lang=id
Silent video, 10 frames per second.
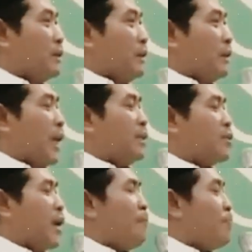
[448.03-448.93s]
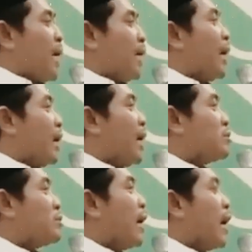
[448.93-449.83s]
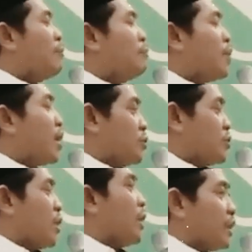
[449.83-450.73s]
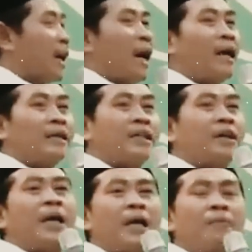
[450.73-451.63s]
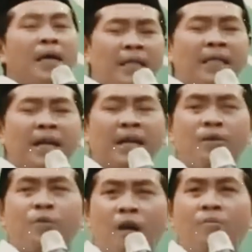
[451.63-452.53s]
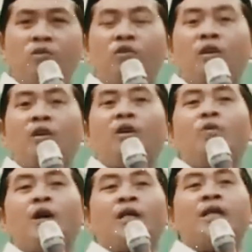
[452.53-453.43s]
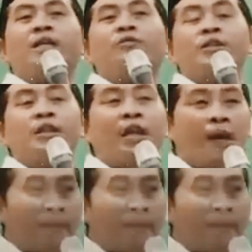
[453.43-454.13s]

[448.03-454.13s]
dan sampaikanlah salam kesejahteraan kepada baginda Nabi Muhammad sallallahu alaihi wasallam